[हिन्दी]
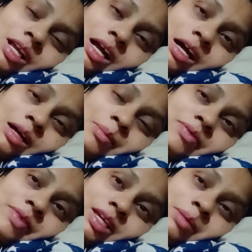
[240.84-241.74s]
खाना भी
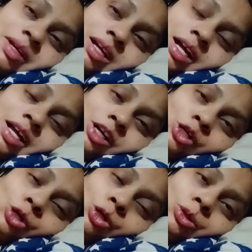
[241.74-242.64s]
वहीं पर खाया
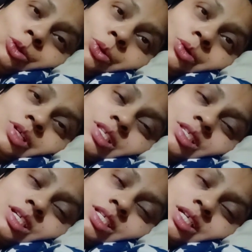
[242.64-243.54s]
तो इस
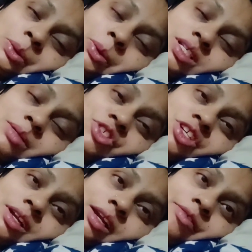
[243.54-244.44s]
चीज़ का थोड़ा सा मुझे
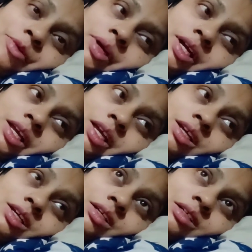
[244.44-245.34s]
रिलीफ हो गया कि
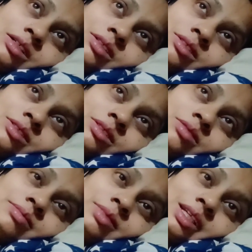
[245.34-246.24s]

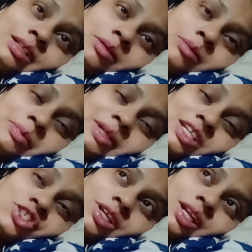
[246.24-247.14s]

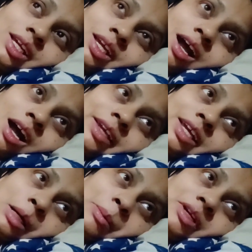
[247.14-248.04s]
टेंशन नहीं कि हाँ
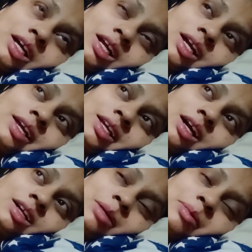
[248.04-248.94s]
क्या बनाना है
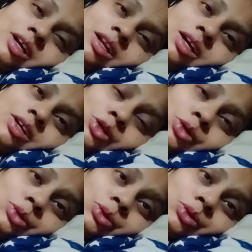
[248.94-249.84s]
क्या नहीं बनाना है
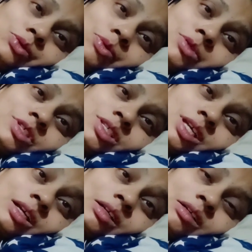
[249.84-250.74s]
तो वो चीज़
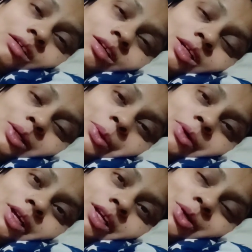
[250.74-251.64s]
एक क्लियर हो
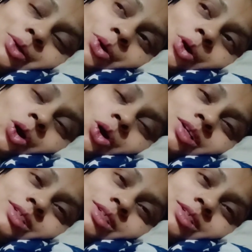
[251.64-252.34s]
गई और